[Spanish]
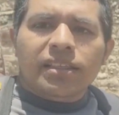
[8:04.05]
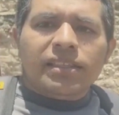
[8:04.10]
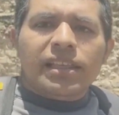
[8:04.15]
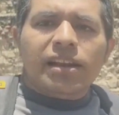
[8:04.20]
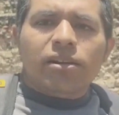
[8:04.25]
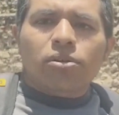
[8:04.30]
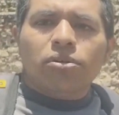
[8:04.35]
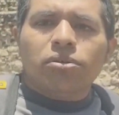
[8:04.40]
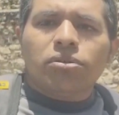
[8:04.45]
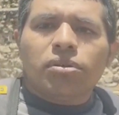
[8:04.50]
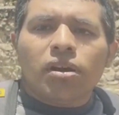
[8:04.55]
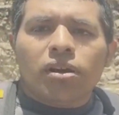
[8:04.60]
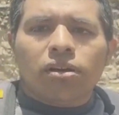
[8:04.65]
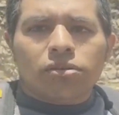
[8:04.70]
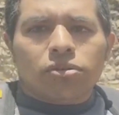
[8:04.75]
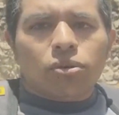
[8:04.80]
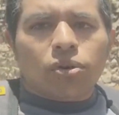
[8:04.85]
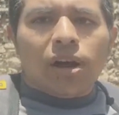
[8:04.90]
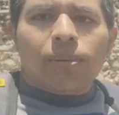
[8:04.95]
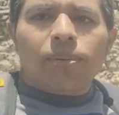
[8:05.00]
de los
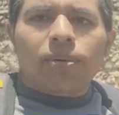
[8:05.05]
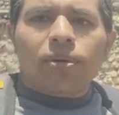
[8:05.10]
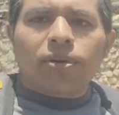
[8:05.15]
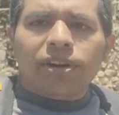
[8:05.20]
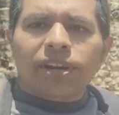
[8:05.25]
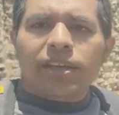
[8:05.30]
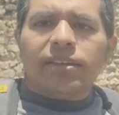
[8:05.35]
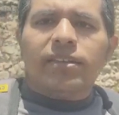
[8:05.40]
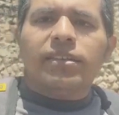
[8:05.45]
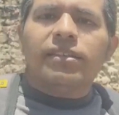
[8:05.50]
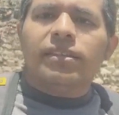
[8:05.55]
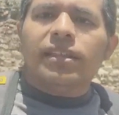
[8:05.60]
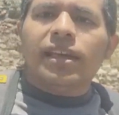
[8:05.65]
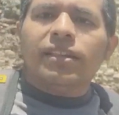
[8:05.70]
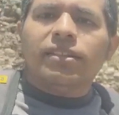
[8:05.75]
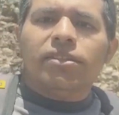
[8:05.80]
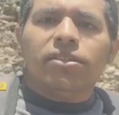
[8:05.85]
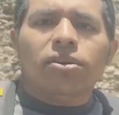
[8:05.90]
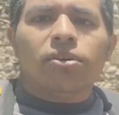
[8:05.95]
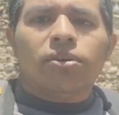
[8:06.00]
socavones
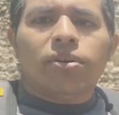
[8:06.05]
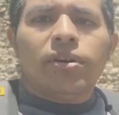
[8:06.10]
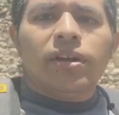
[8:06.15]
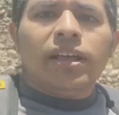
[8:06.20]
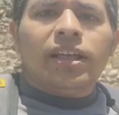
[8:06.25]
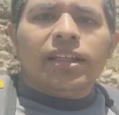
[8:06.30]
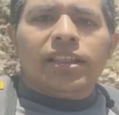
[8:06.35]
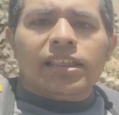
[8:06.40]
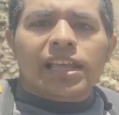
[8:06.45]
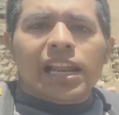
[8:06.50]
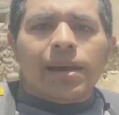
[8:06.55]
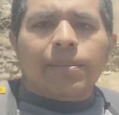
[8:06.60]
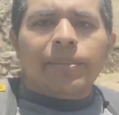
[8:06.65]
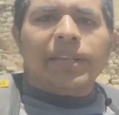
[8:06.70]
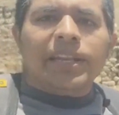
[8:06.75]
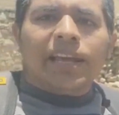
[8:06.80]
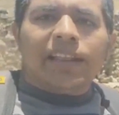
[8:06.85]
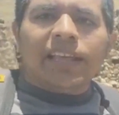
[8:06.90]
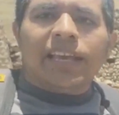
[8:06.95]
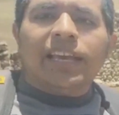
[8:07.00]
dentro de la
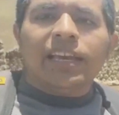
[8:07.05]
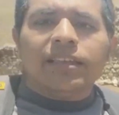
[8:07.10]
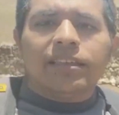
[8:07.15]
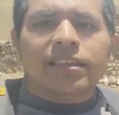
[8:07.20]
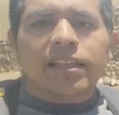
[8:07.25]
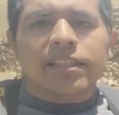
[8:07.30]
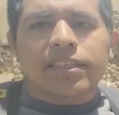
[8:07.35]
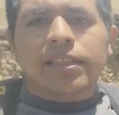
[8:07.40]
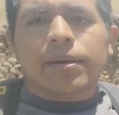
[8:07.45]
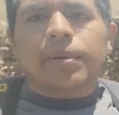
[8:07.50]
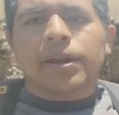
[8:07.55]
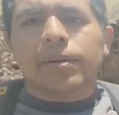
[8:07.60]
mina de Santa